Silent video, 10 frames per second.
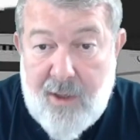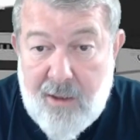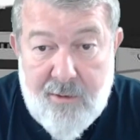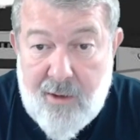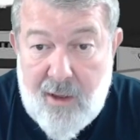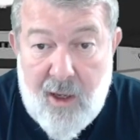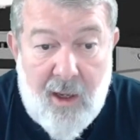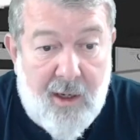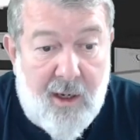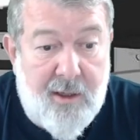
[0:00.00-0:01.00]
который,
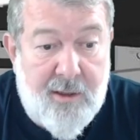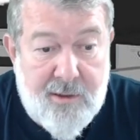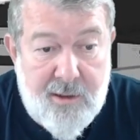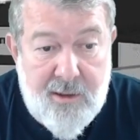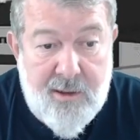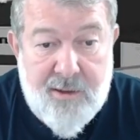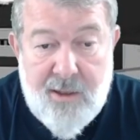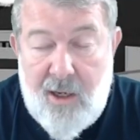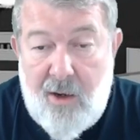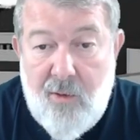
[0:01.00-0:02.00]
конечно, ни из-за
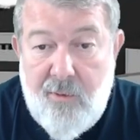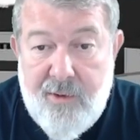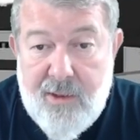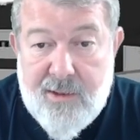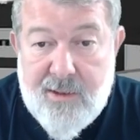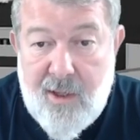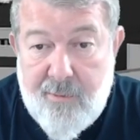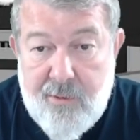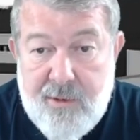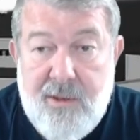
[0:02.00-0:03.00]
какого, ни из-за
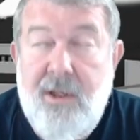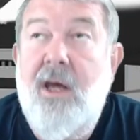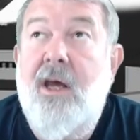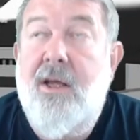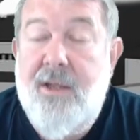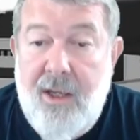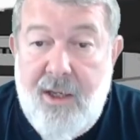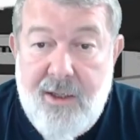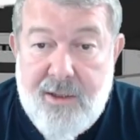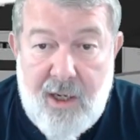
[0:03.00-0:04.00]
Путина
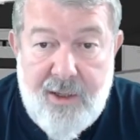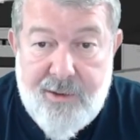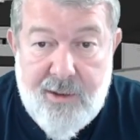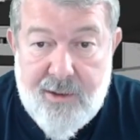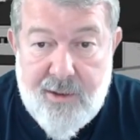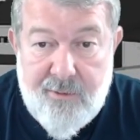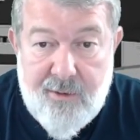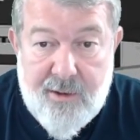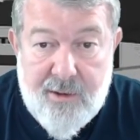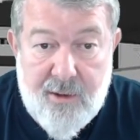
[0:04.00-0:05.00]
такие скачки
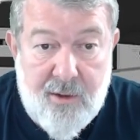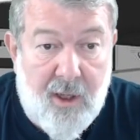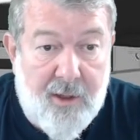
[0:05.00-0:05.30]
совершил.